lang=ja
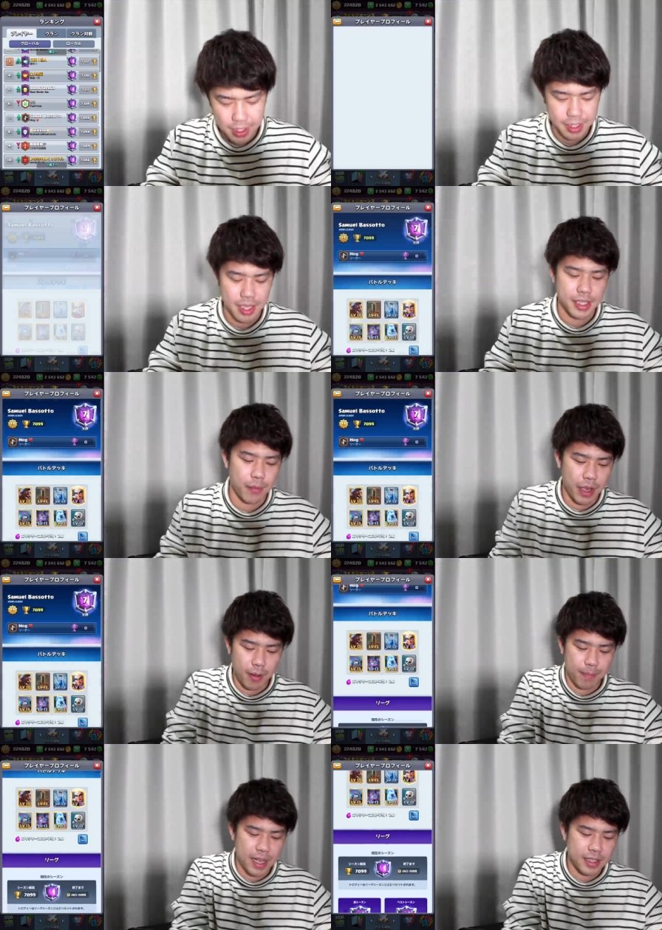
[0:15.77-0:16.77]
位ですね。
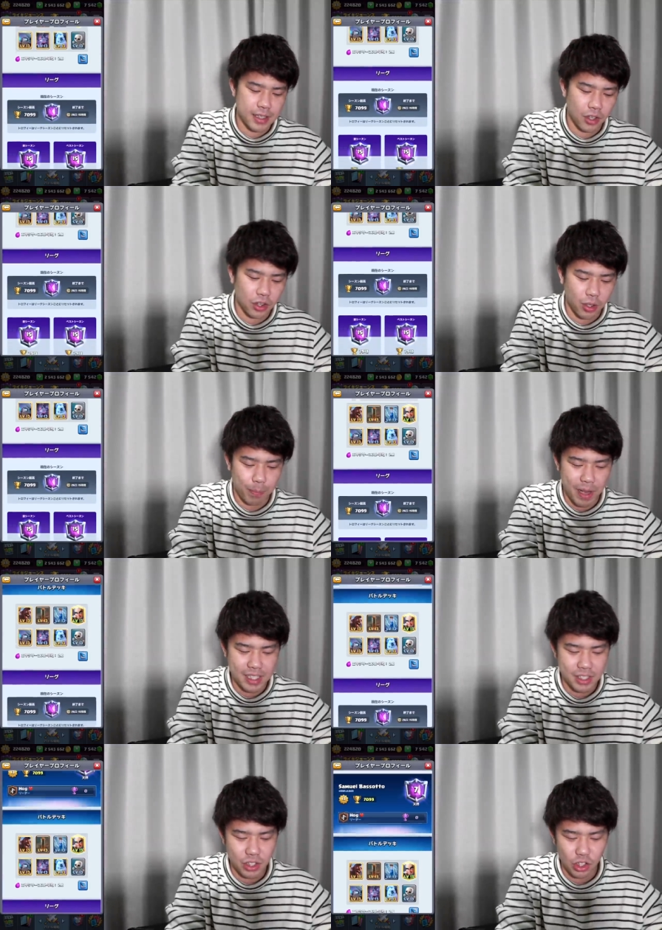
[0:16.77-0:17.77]
サメル・バッソット。
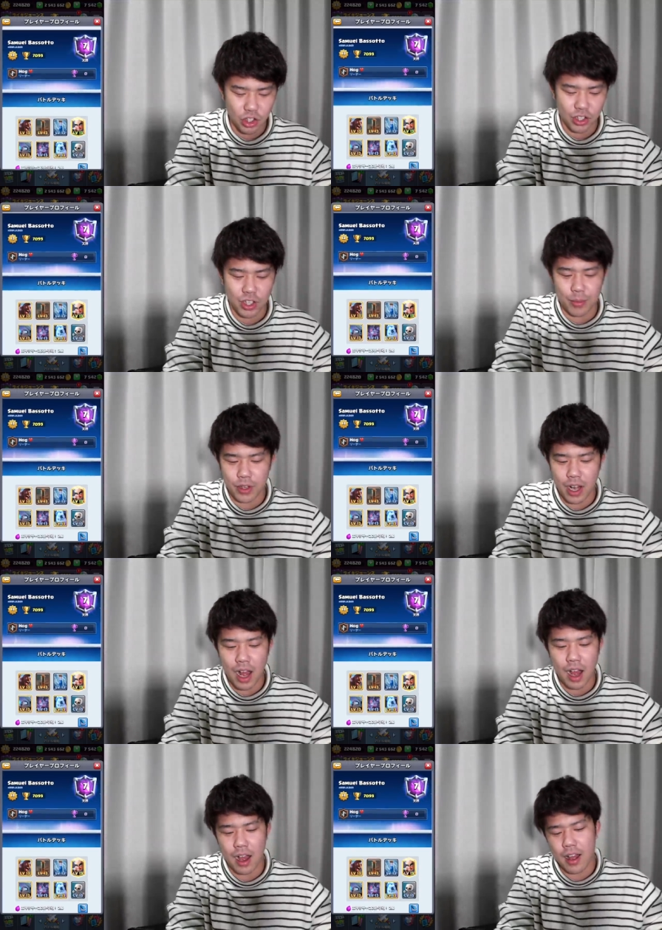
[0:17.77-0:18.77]
バッソットって読むの
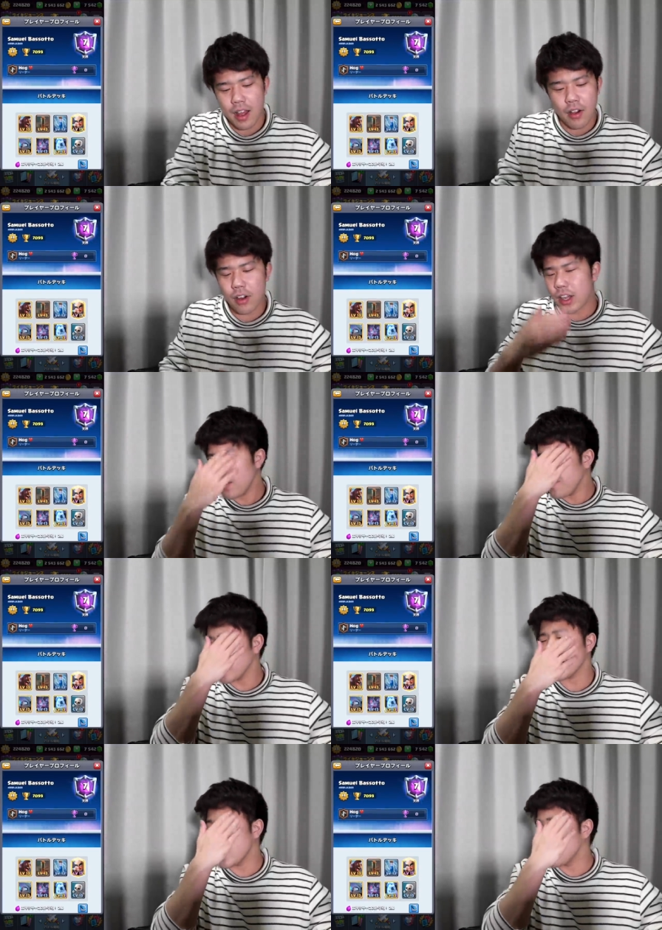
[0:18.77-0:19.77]
か、他の読み
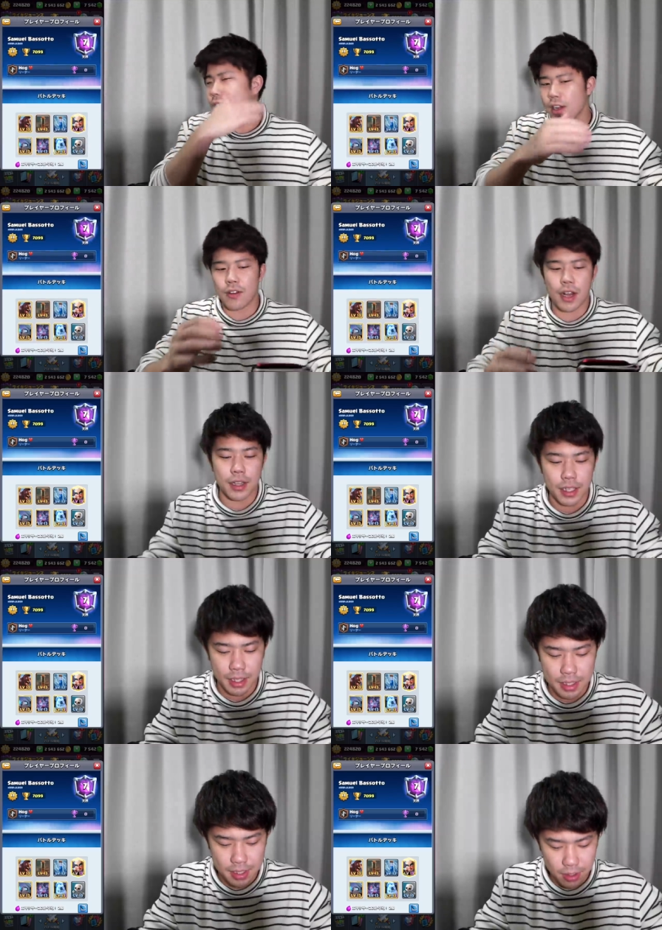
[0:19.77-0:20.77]
方があるのかわかんないん
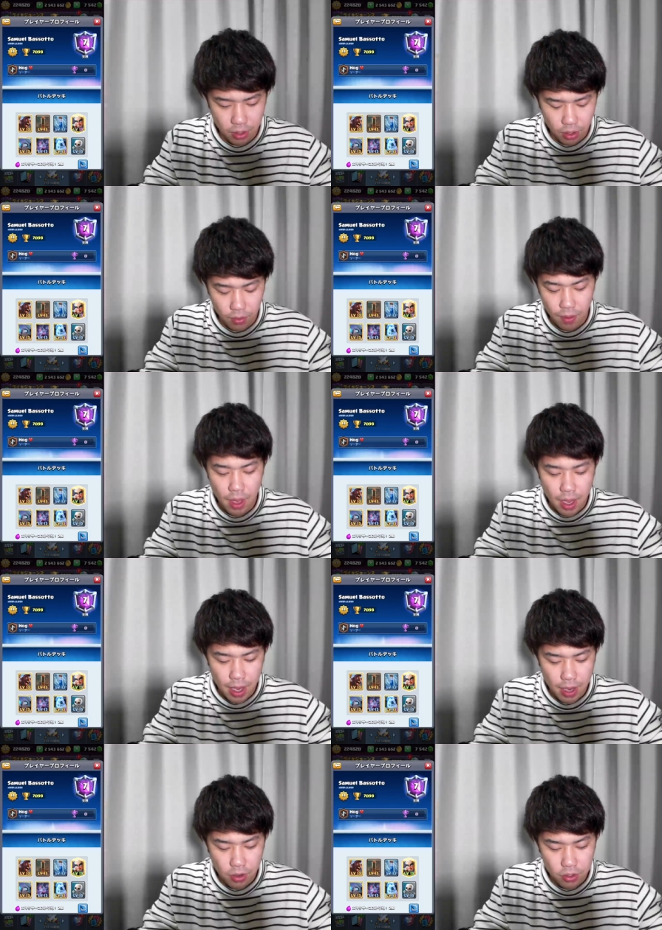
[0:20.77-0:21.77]
ですけど、
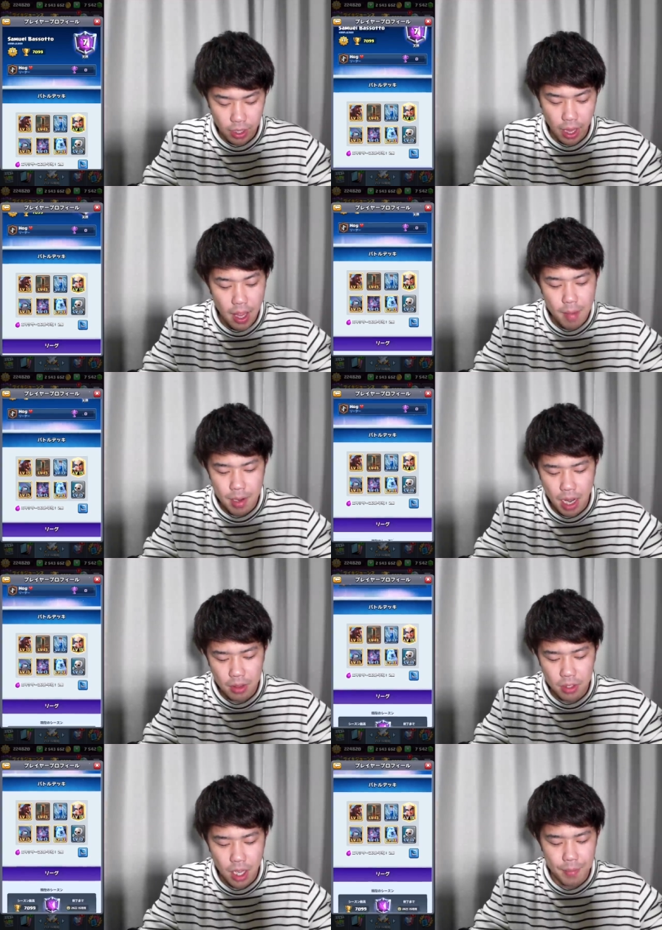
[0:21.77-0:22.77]
えー、このね、まあ、
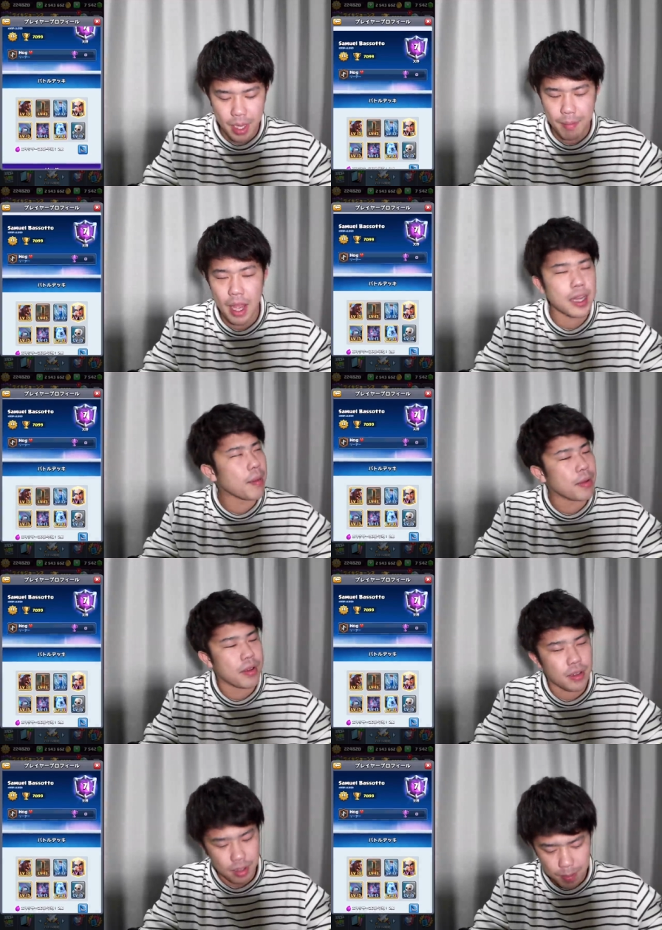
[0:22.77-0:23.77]
ラットとかもね、前多
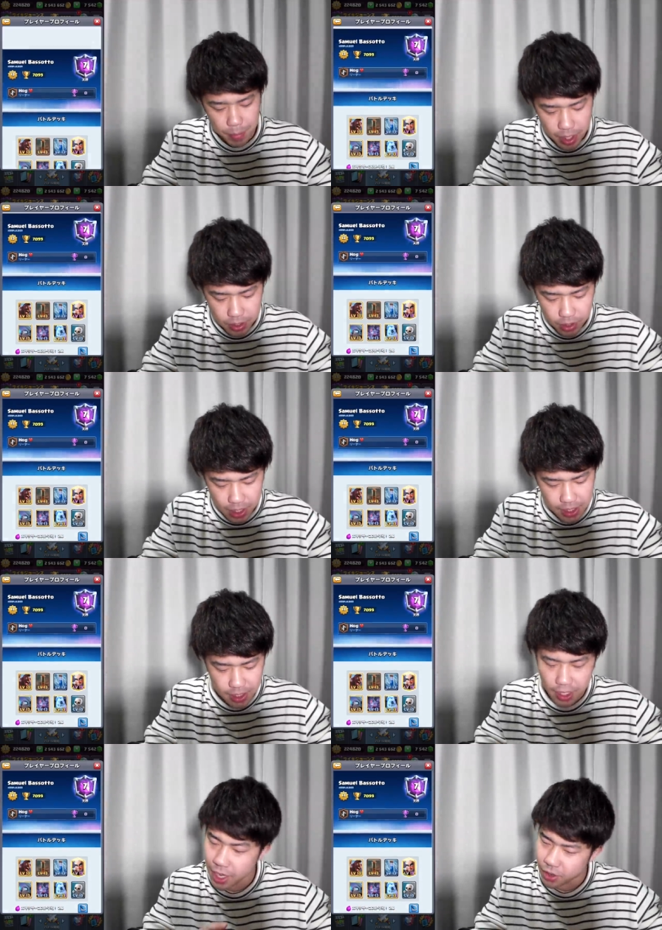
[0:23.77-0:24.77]
分リプレイ紹介して
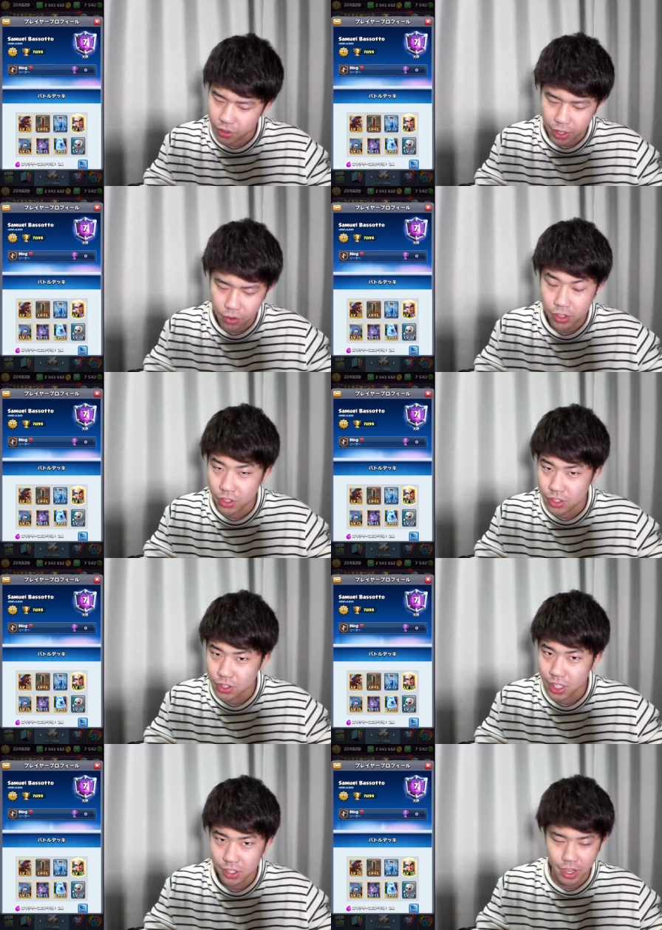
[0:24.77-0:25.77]
て結構ね、俺の予
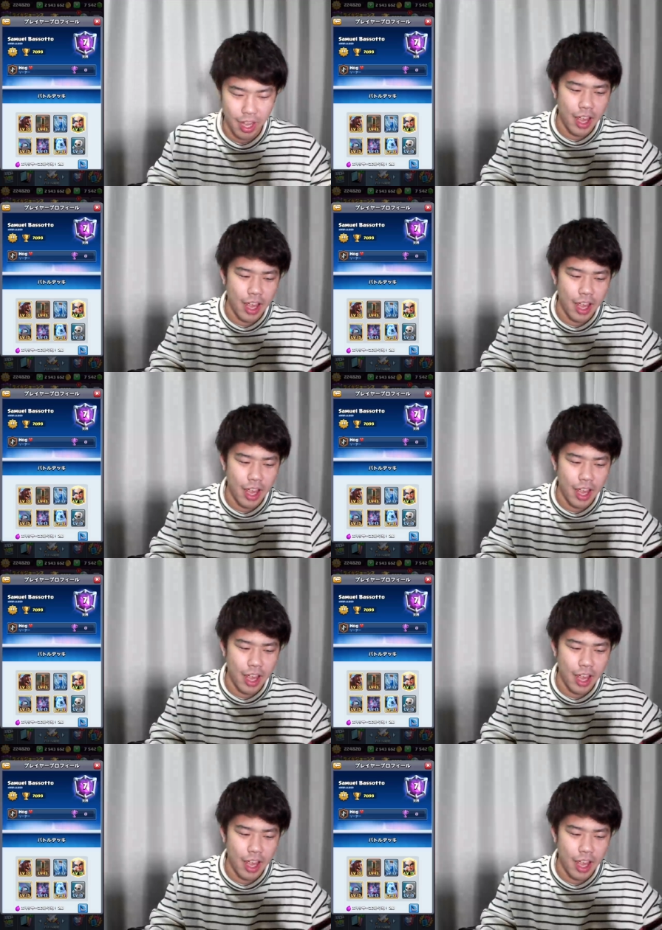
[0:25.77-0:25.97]
想だとね、